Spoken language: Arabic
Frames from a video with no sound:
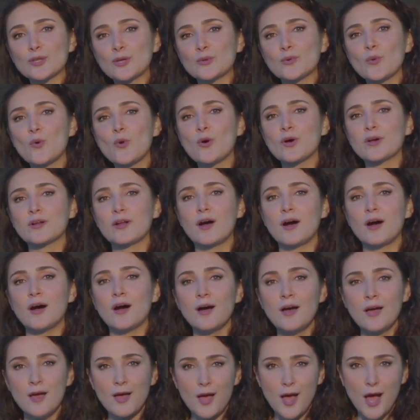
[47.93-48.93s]
أخرى
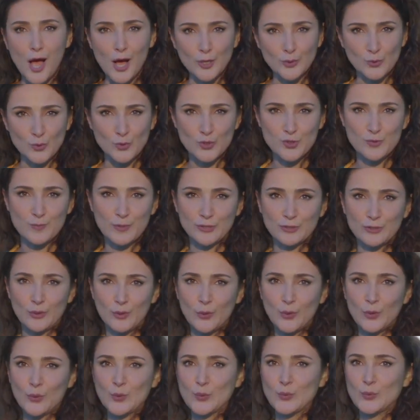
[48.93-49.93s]
عن عشبة
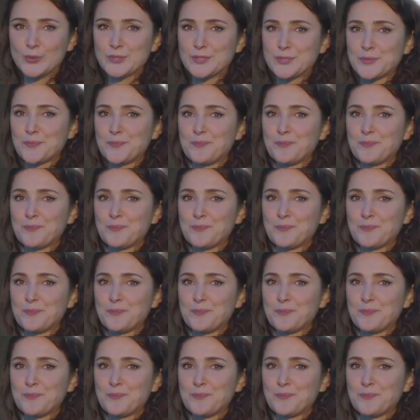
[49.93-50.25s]
الخلود